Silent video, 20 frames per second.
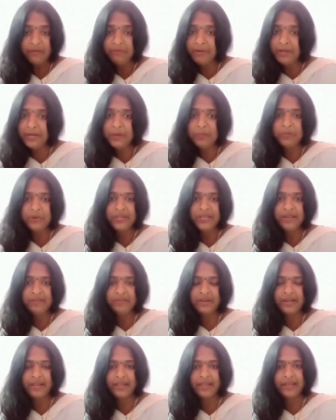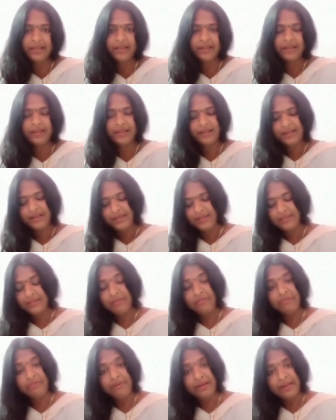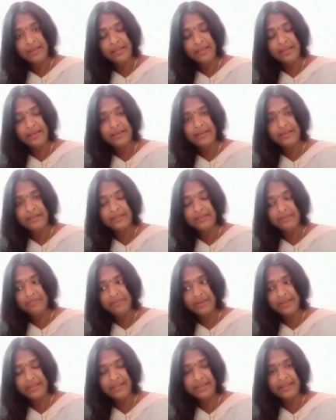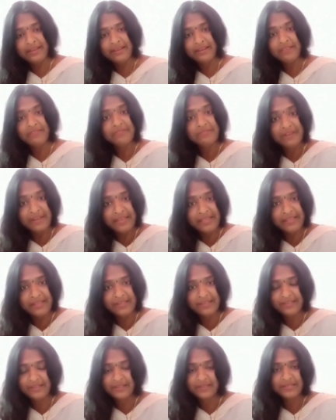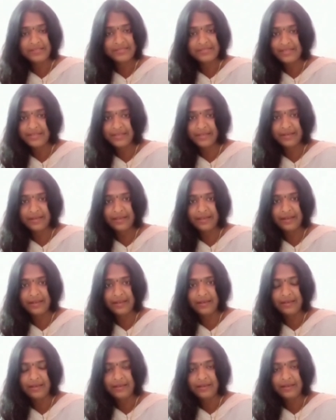வர முடியவில்லையே இந்த வலிகள் இந்த வரிகள் வழிகள் சரிங்களா